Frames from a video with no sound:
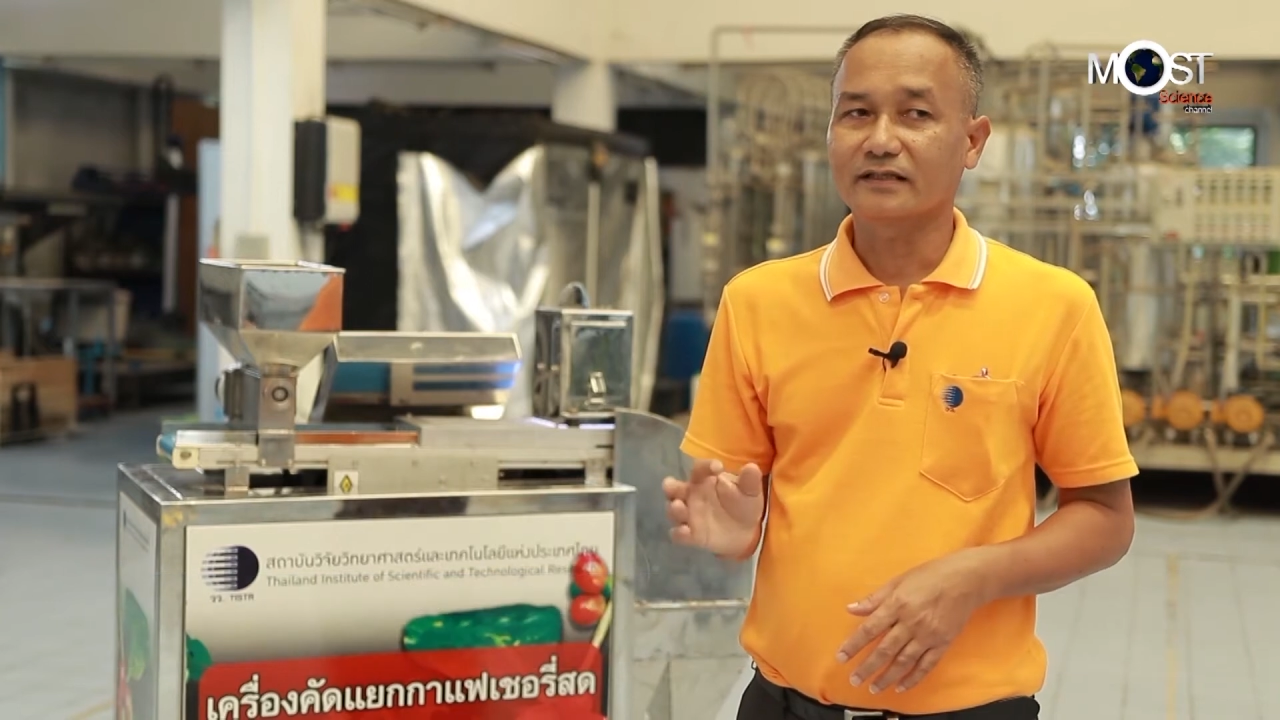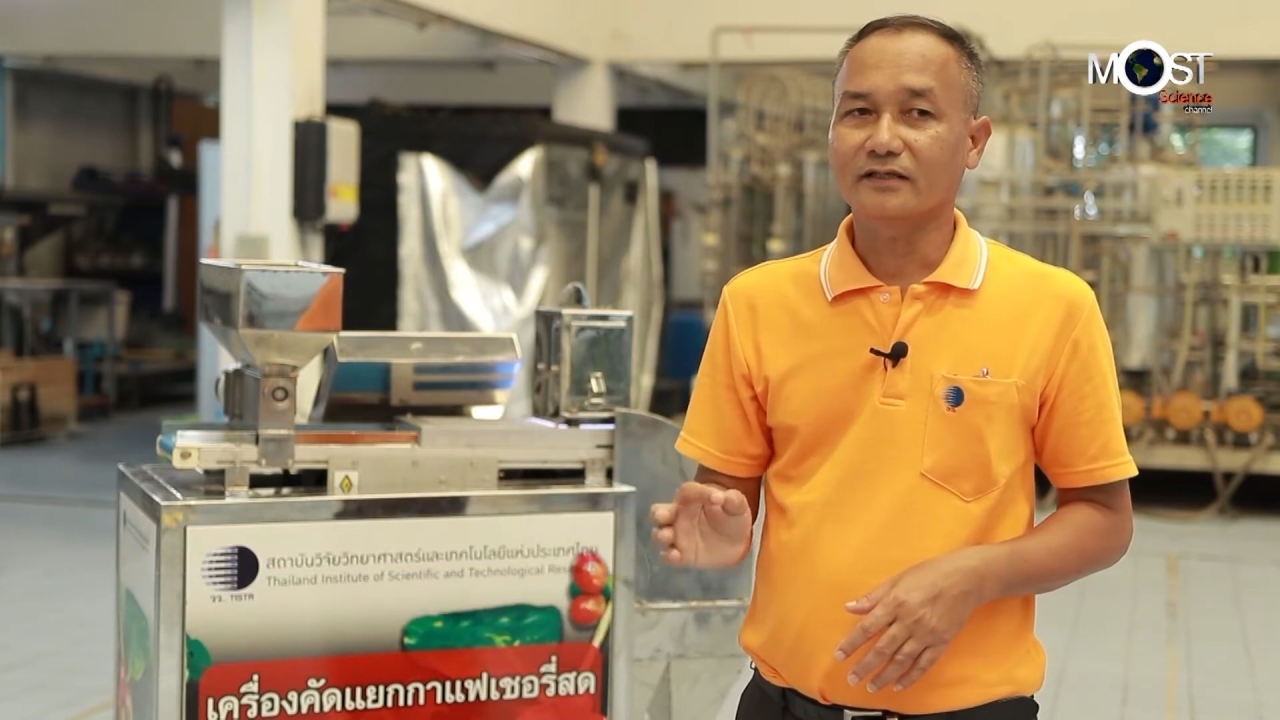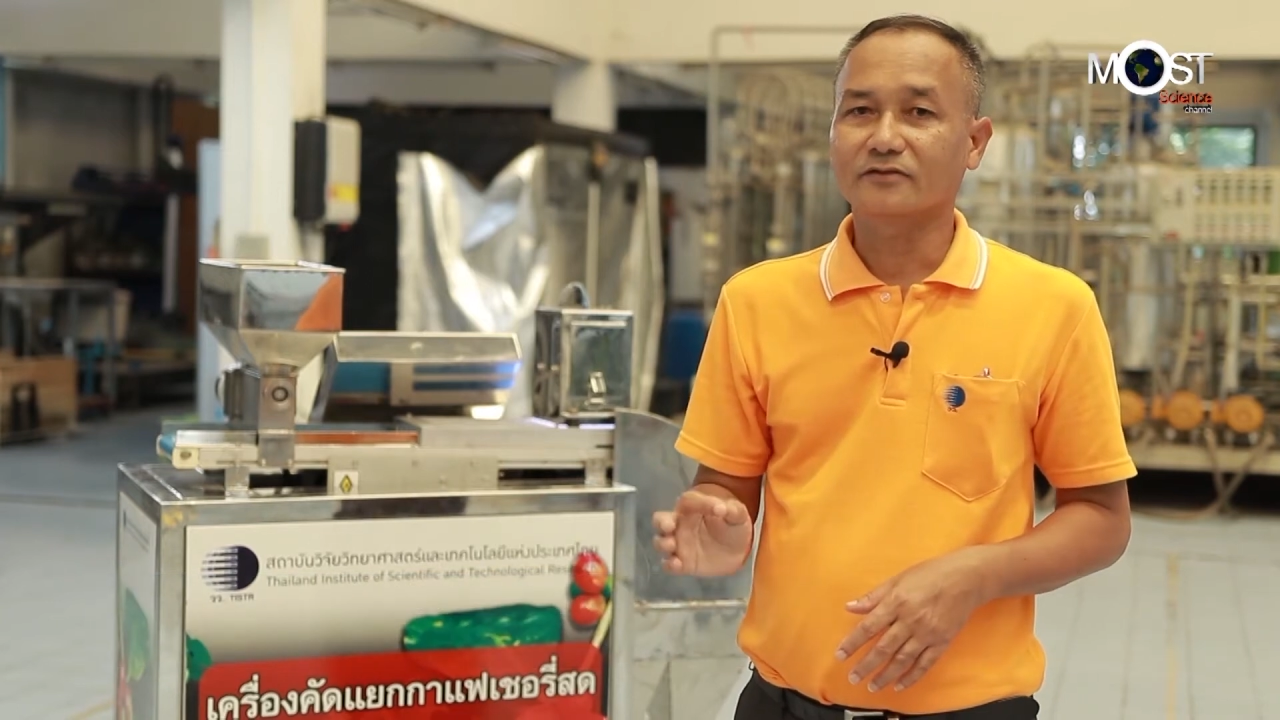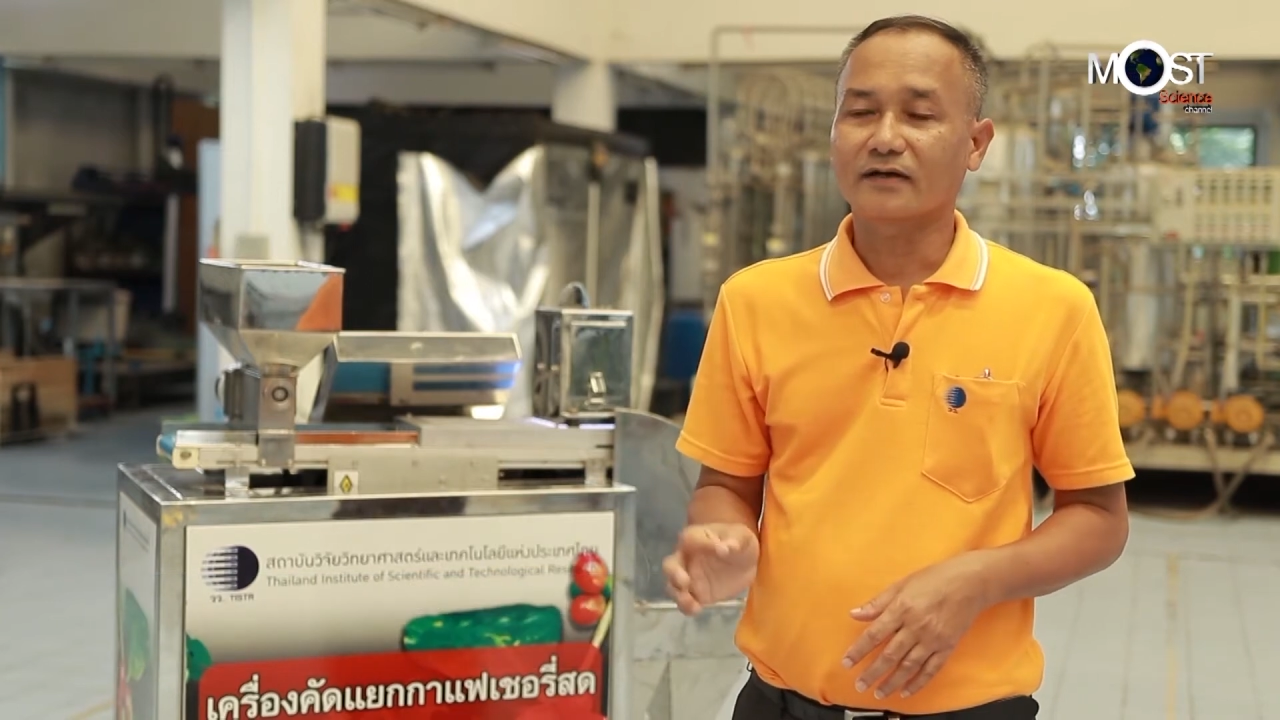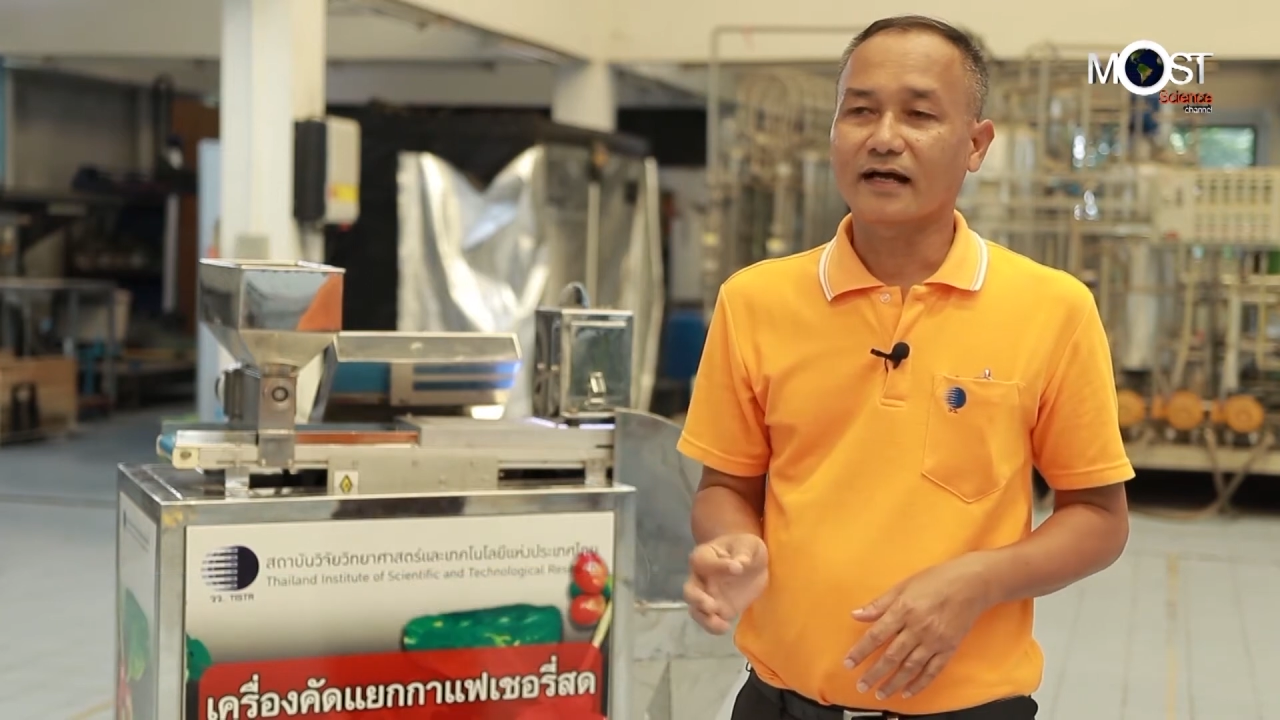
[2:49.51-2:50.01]
ที่
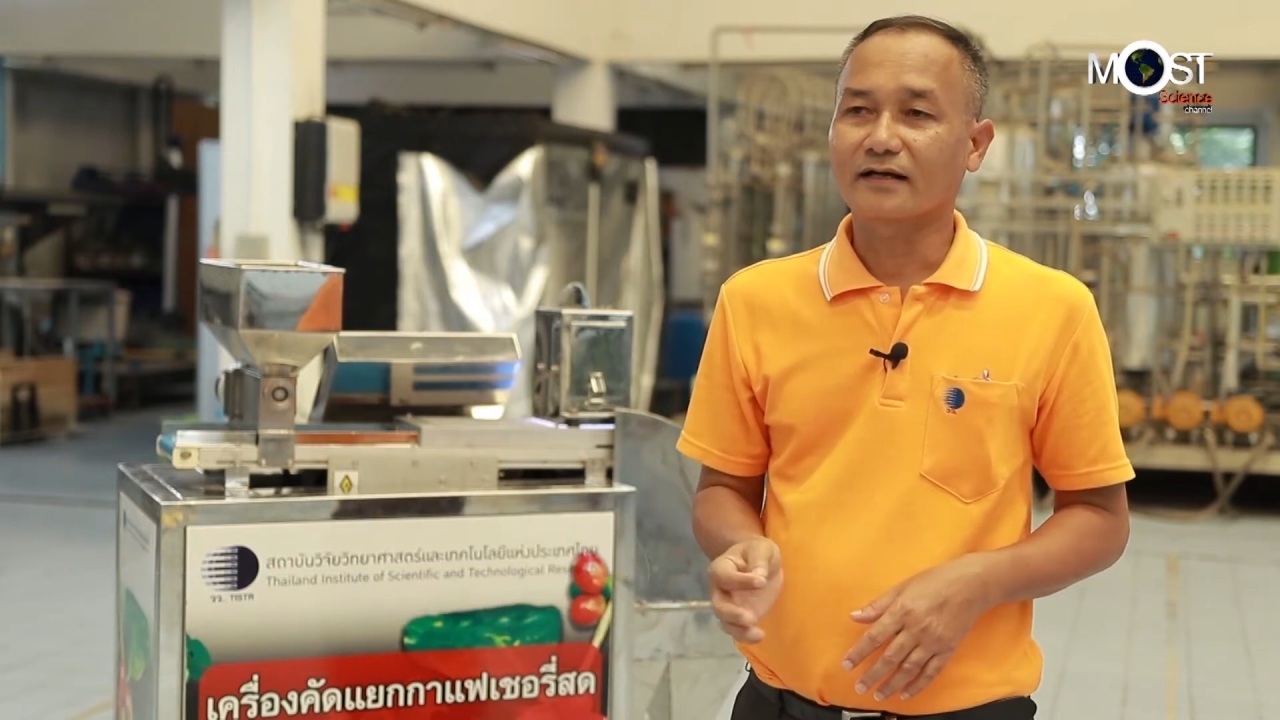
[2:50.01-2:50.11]
เราต้องกา